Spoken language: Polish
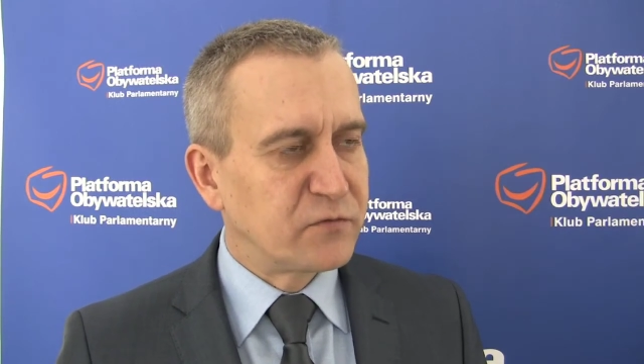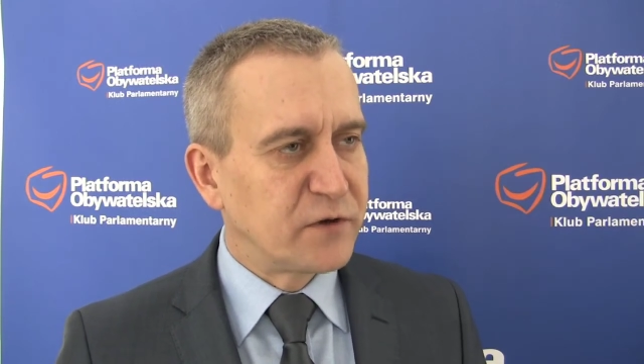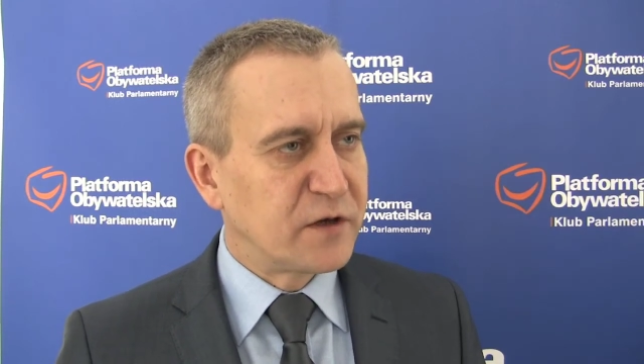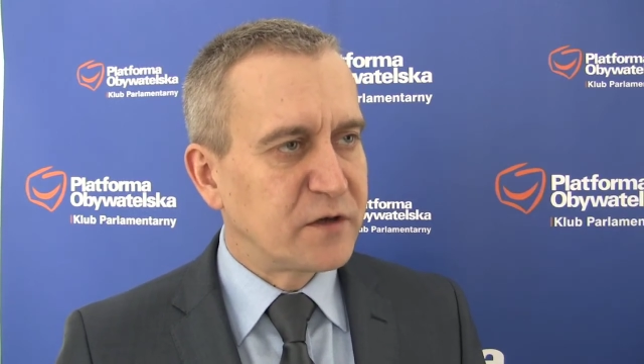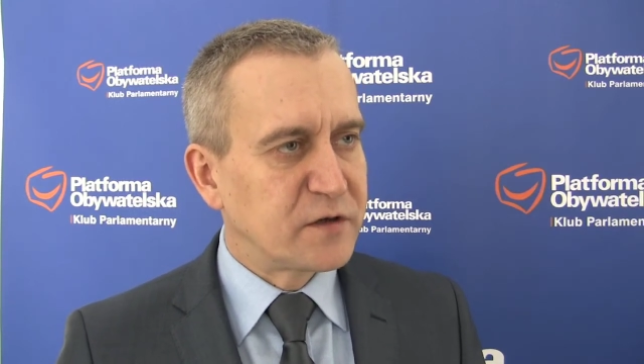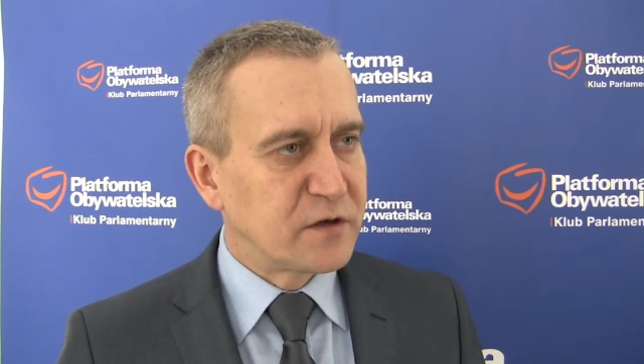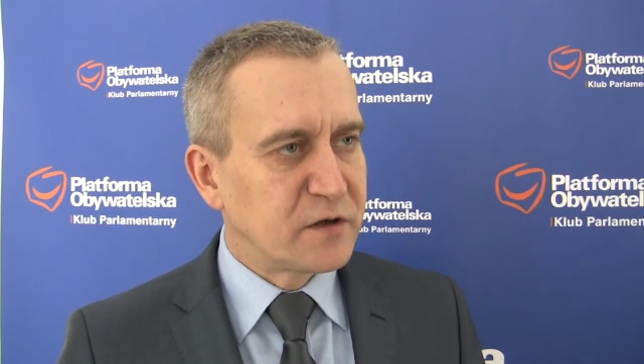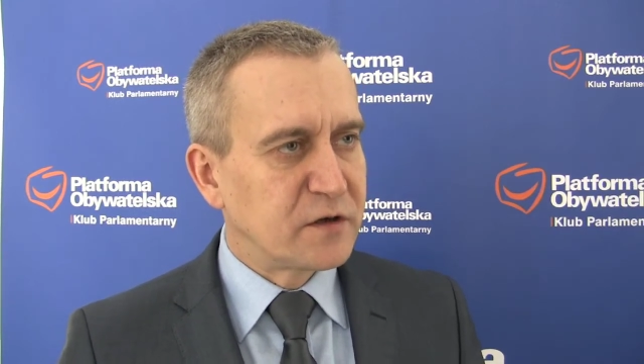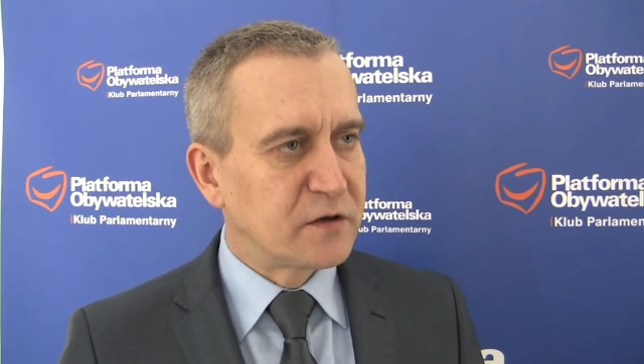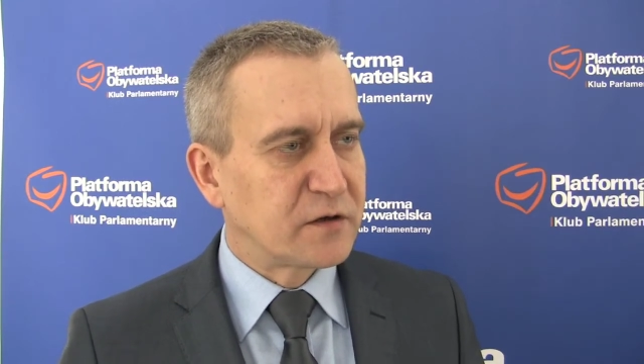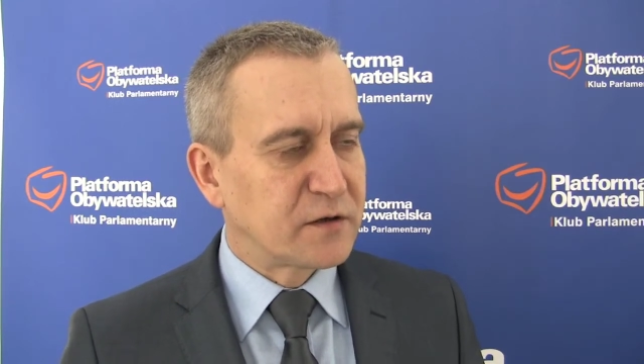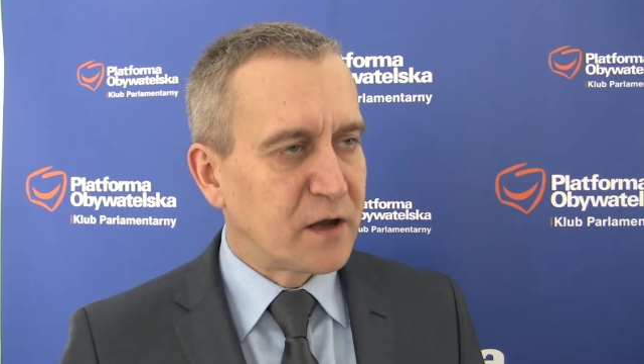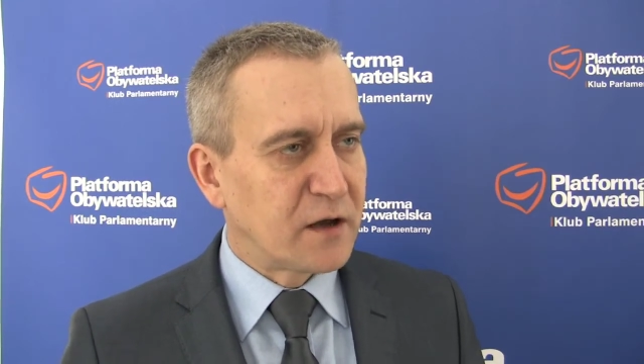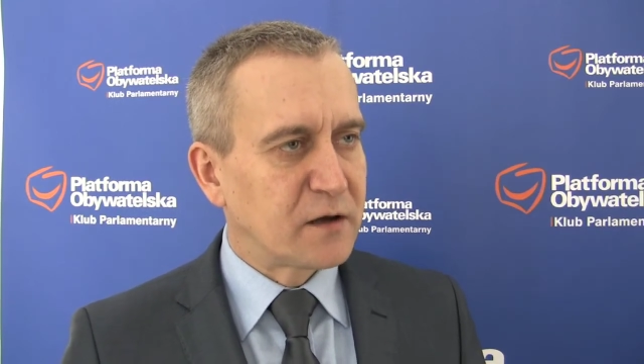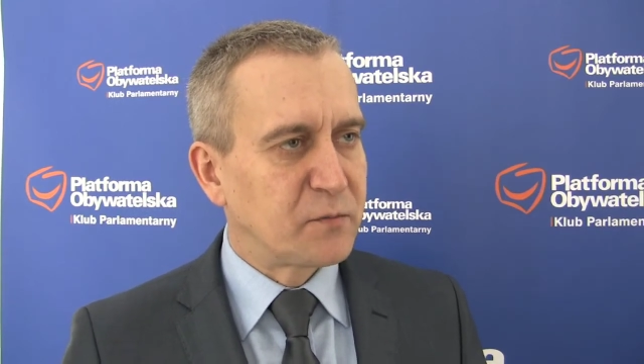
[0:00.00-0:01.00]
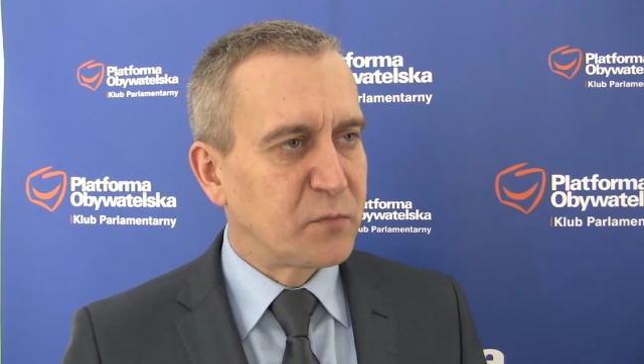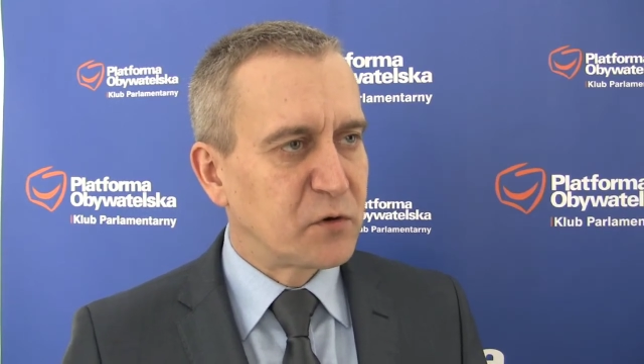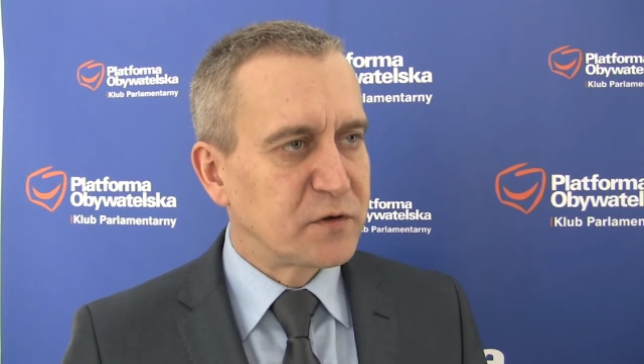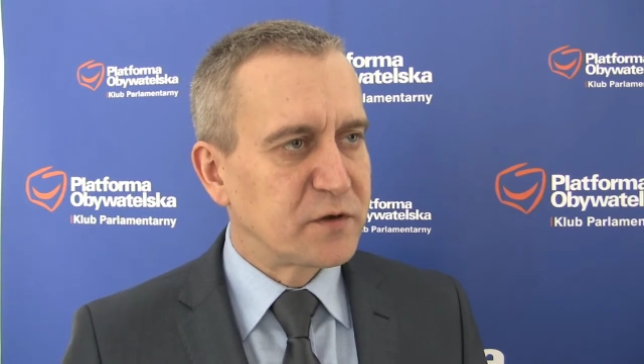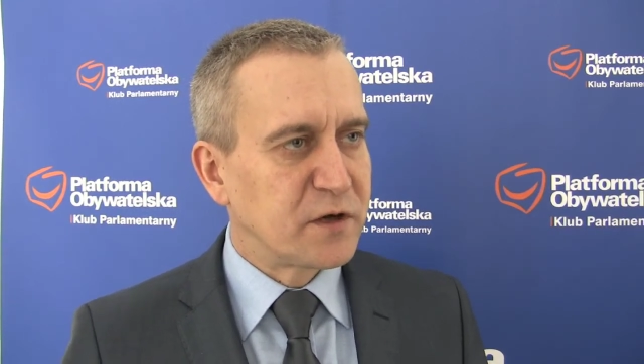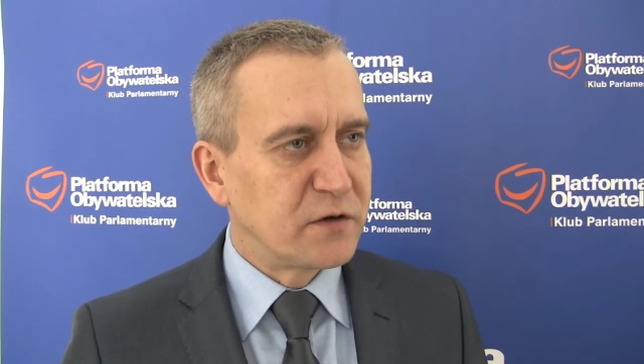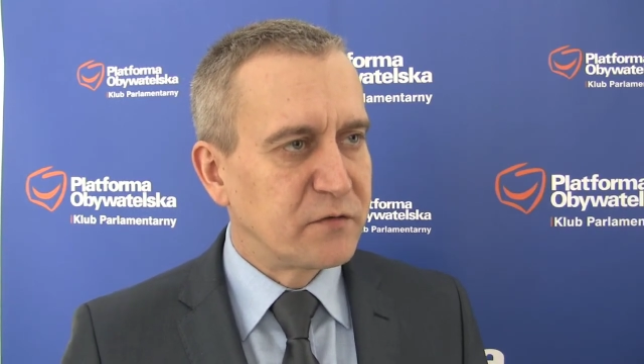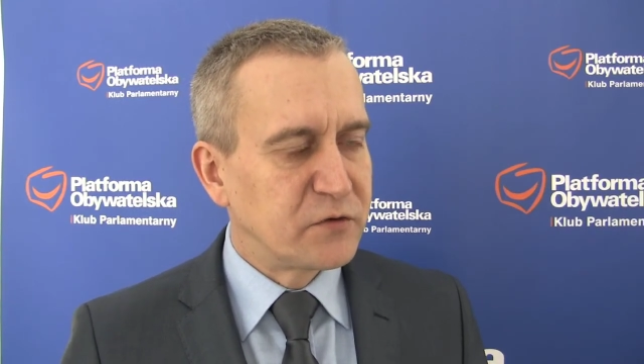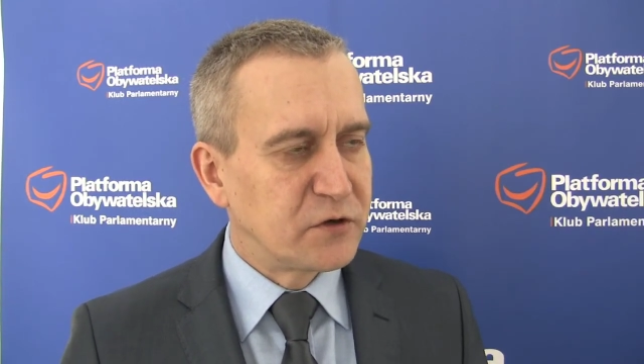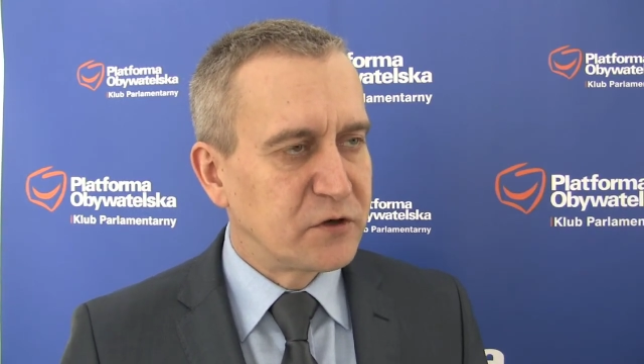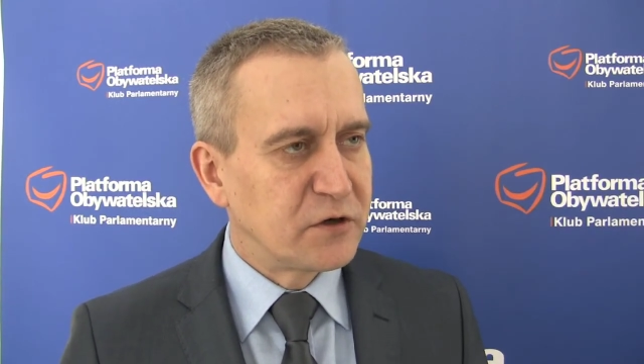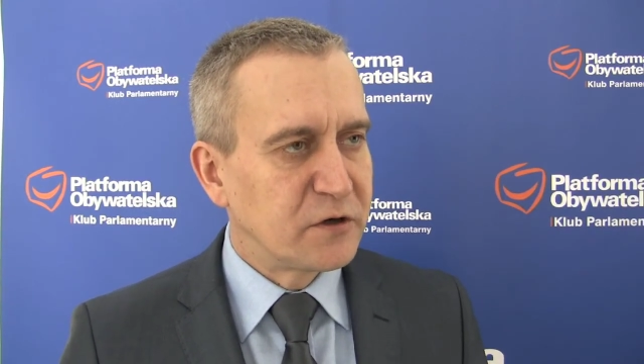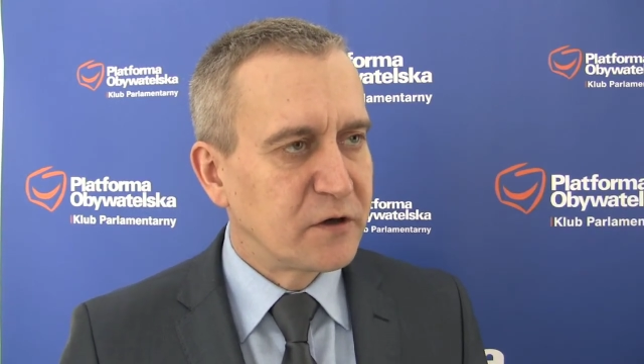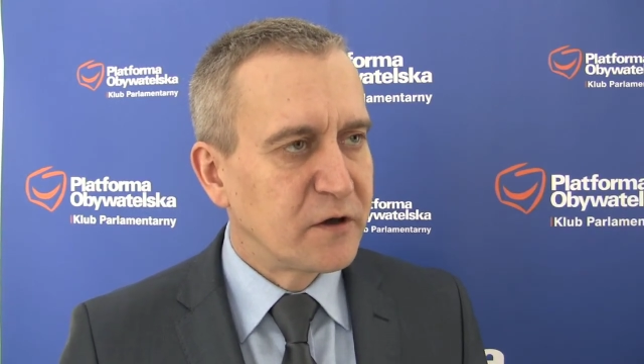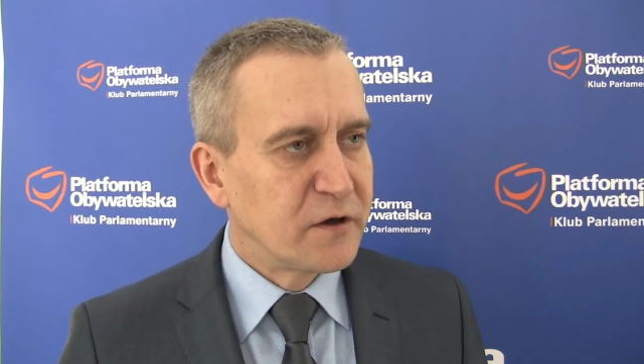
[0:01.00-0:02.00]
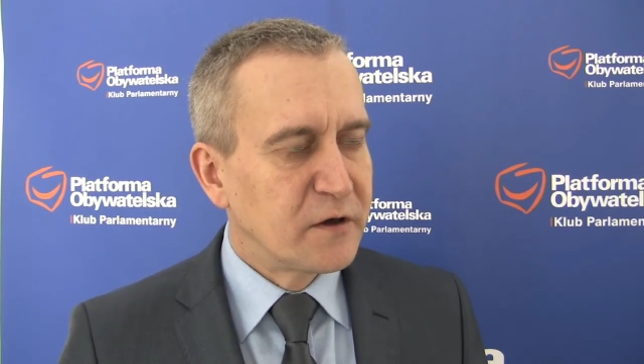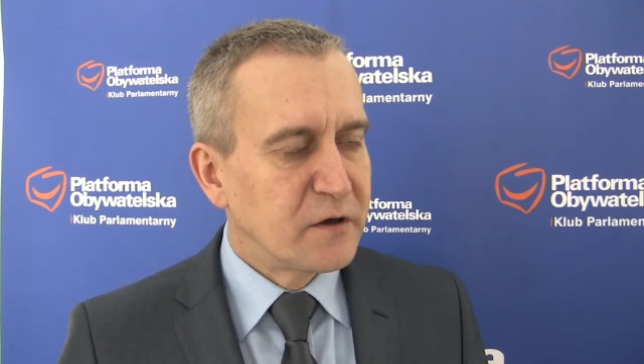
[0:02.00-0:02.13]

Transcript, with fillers: Wiejskich, tak Polskiej Wsi,